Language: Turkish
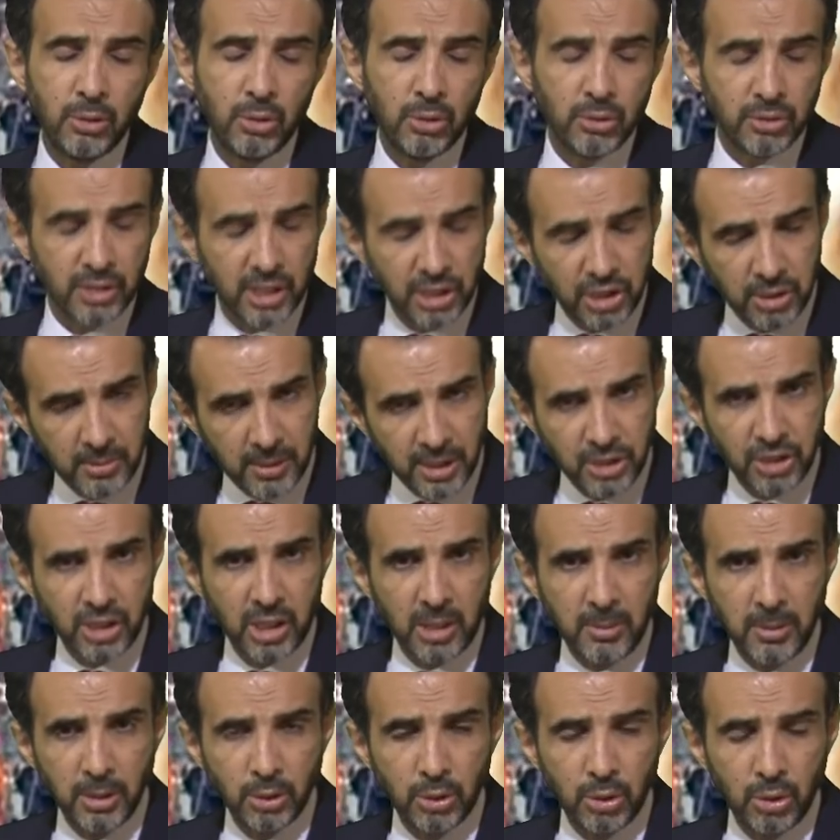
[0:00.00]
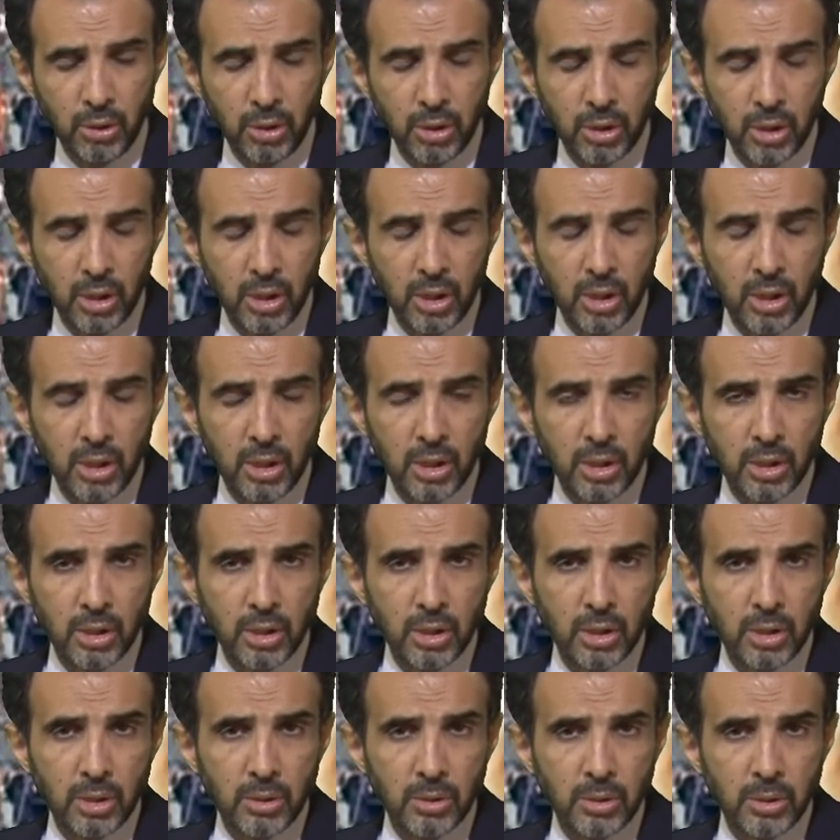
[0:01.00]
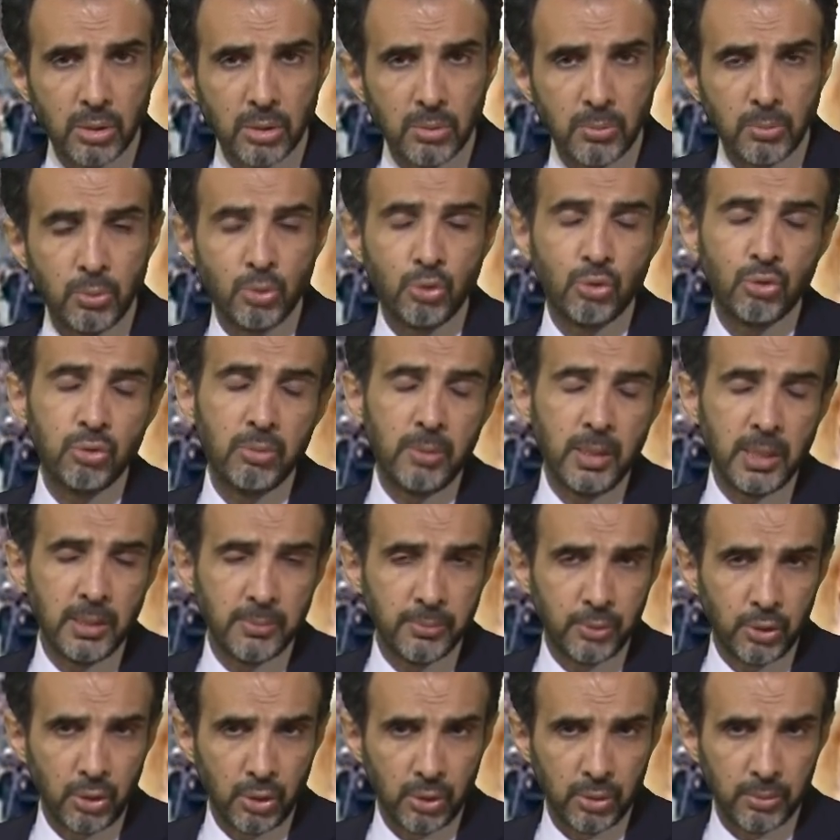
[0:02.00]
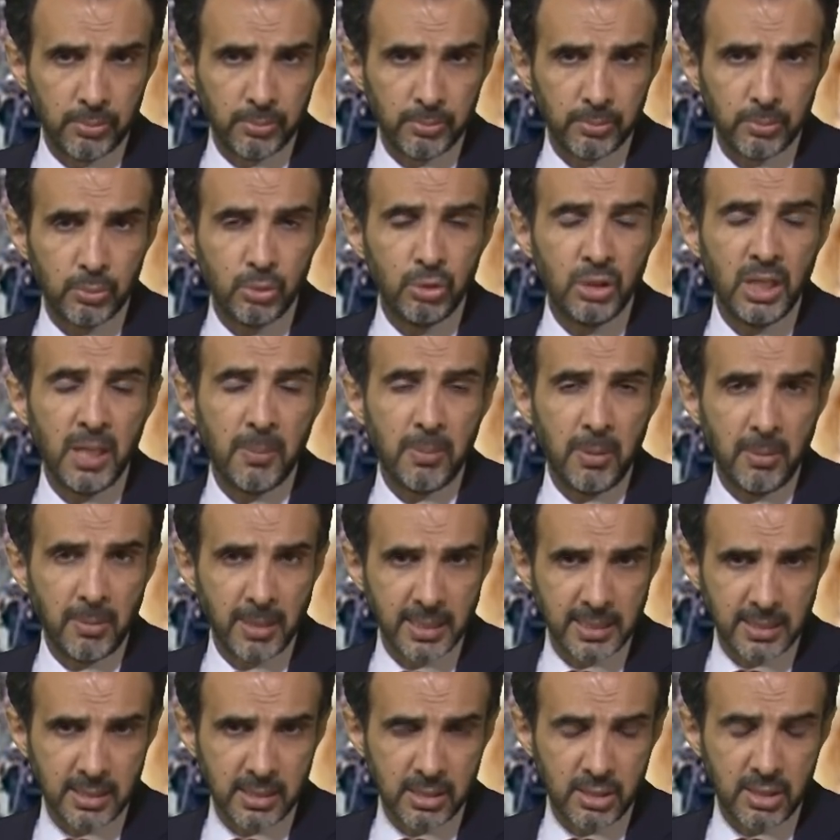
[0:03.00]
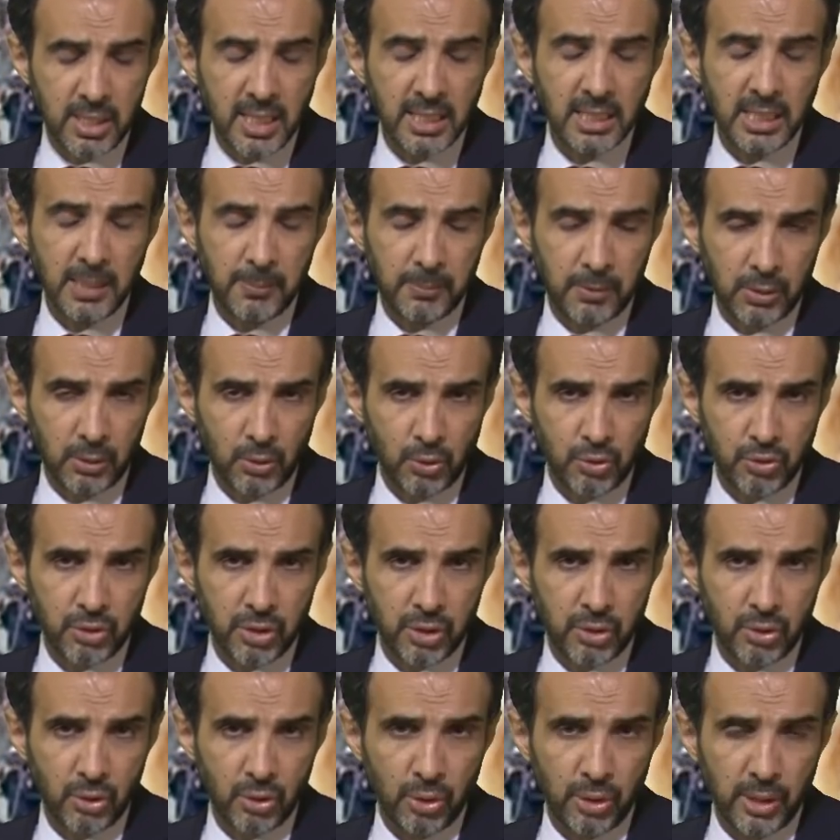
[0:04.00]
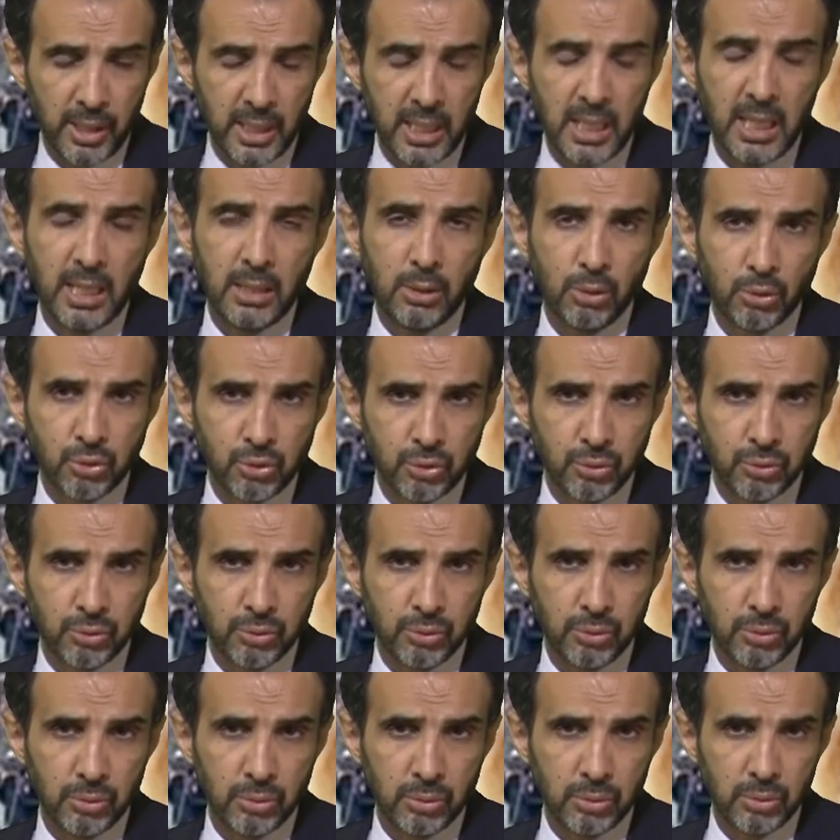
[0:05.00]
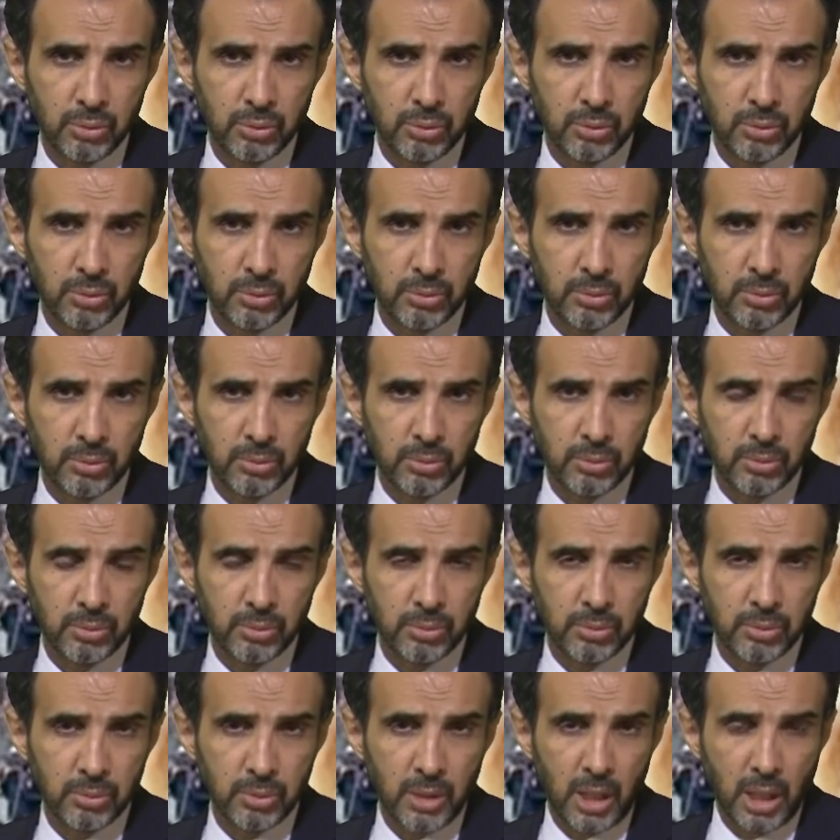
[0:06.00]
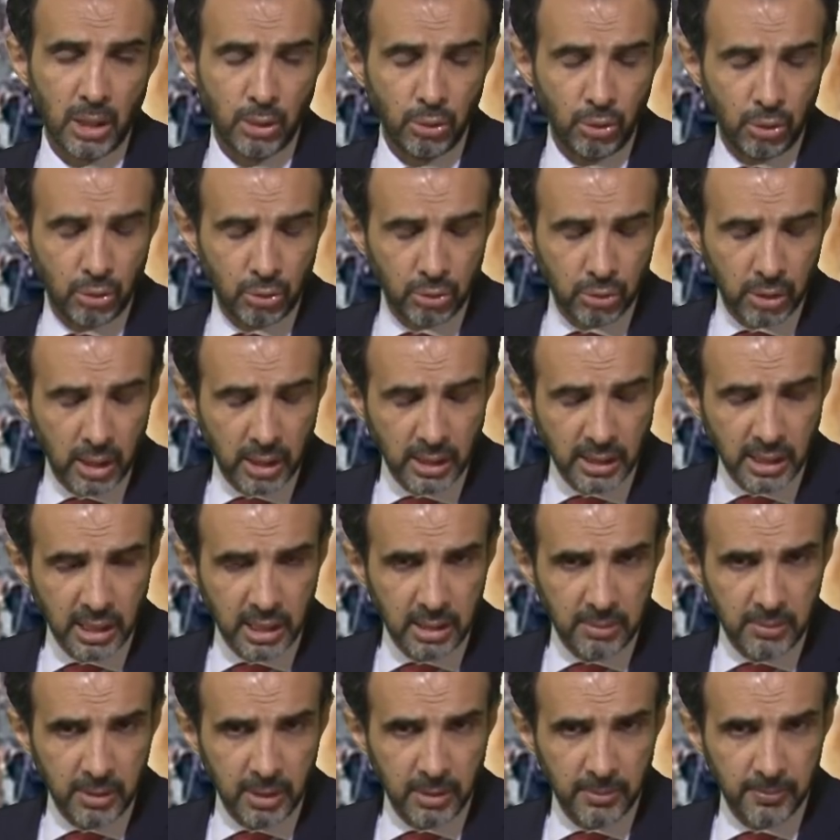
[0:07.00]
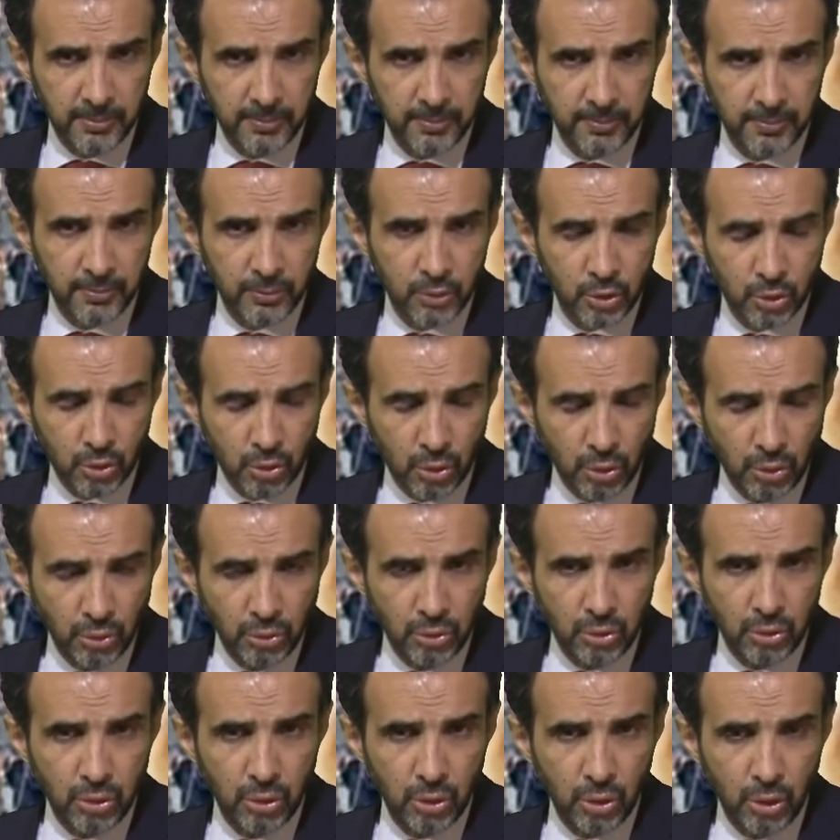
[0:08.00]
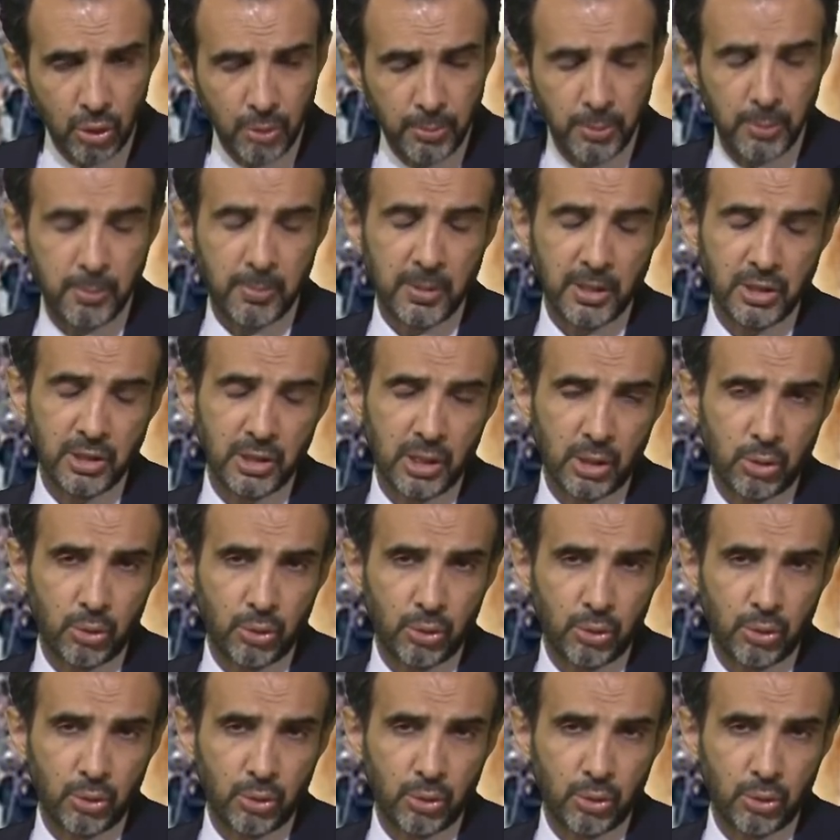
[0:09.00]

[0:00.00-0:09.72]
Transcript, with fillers: diyor saçım açık ama diyor Müslümanım diyor. Bunu yapamazsınız diye tepki gösteriyor. Helal olsun. Alıyor Kur'an-ı Kerim'i, söndürüyor, öpüp başına